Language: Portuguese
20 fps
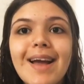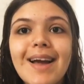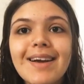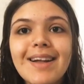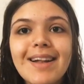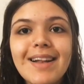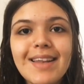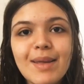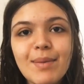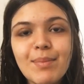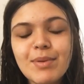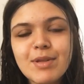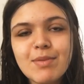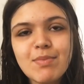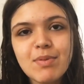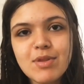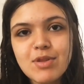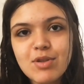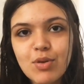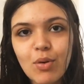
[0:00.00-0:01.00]
estar ali para
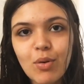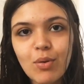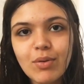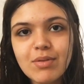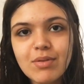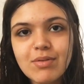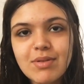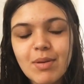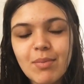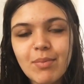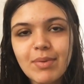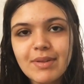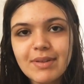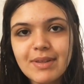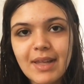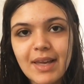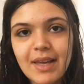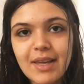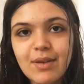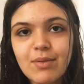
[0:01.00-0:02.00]
as pessoas o tempo
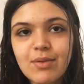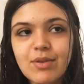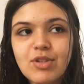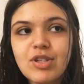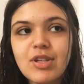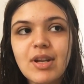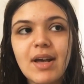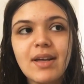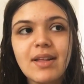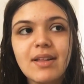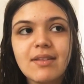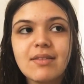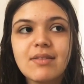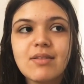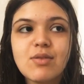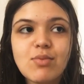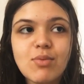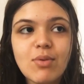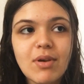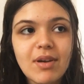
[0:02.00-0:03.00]
inteiro e tirar
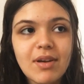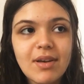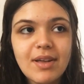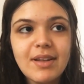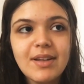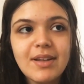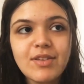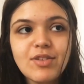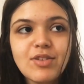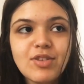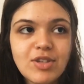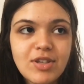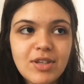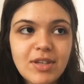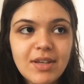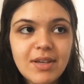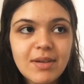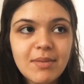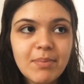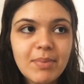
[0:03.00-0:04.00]
sua
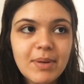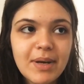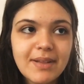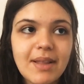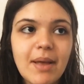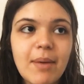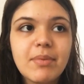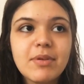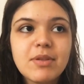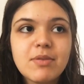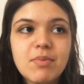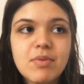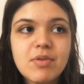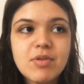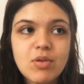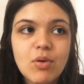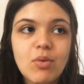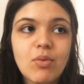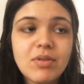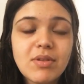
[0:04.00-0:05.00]
energia para dar para as
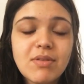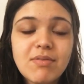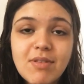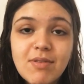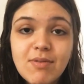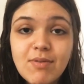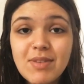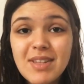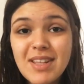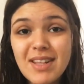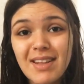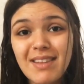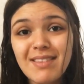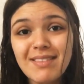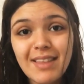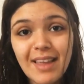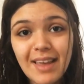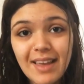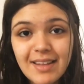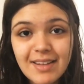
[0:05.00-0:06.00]
pessoas. Às vezes você
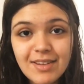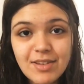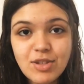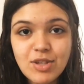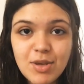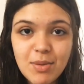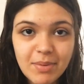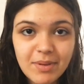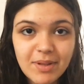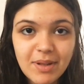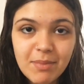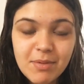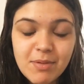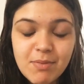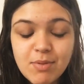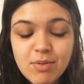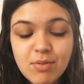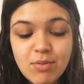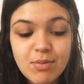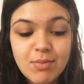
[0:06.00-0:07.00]
nem tem energia para dar para
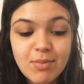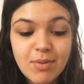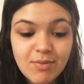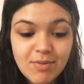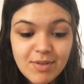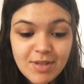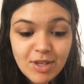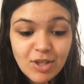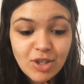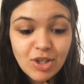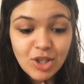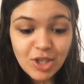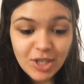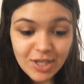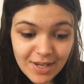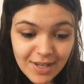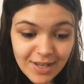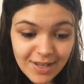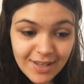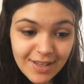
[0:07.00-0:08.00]
as pessoas, mas você
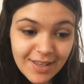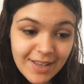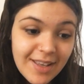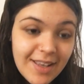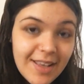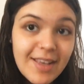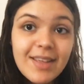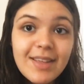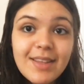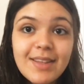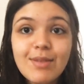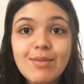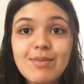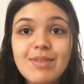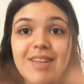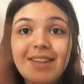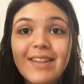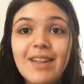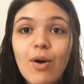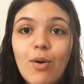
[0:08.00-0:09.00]
tira
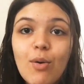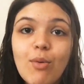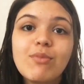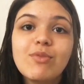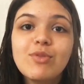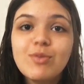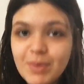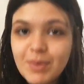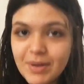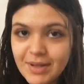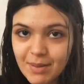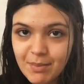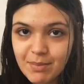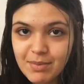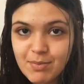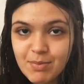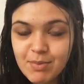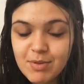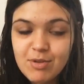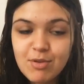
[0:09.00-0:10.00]
não sei da onde para dar
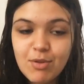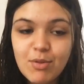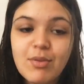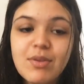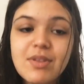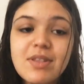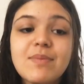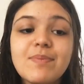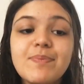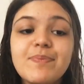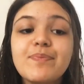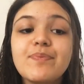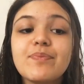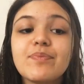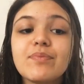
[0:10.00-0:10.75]
para as pessoas.